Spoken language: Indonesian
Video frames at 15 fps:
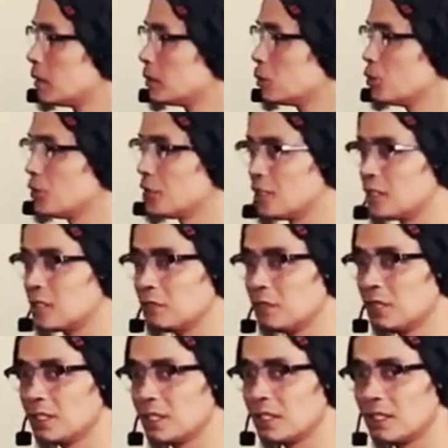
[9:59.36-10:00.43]
Susi si
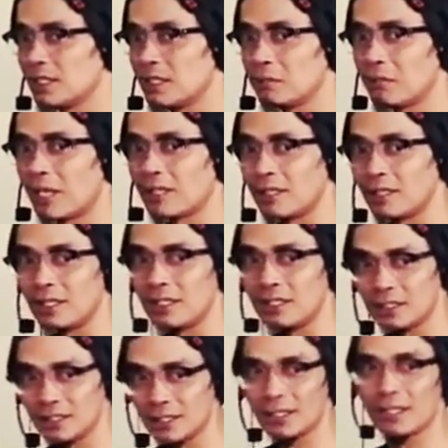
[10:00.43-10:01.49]
milikiti mati
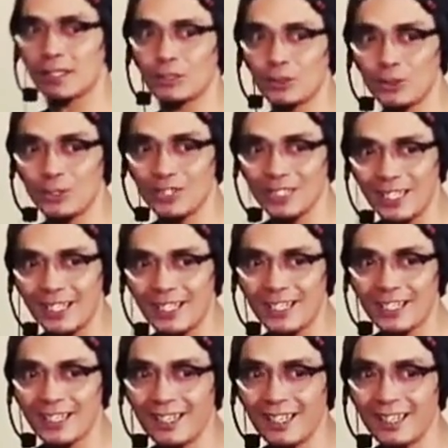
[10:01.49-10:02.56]
istrinya tukunya.
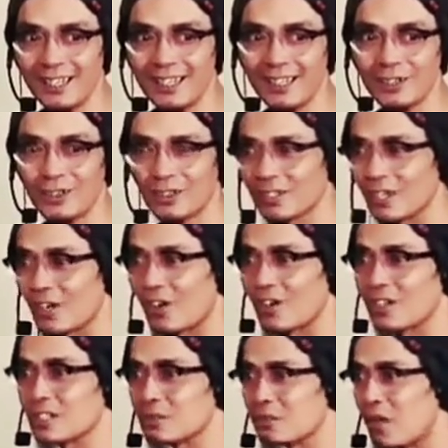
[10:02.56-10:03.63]
Dokter
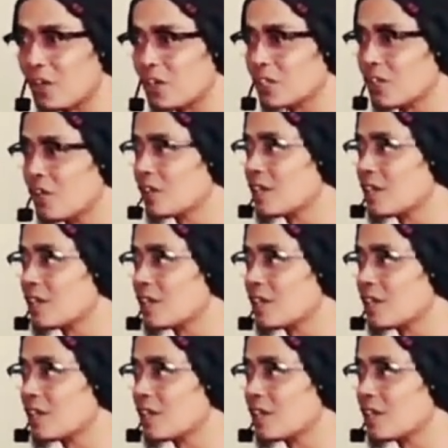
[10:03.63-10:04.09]
Os Mawat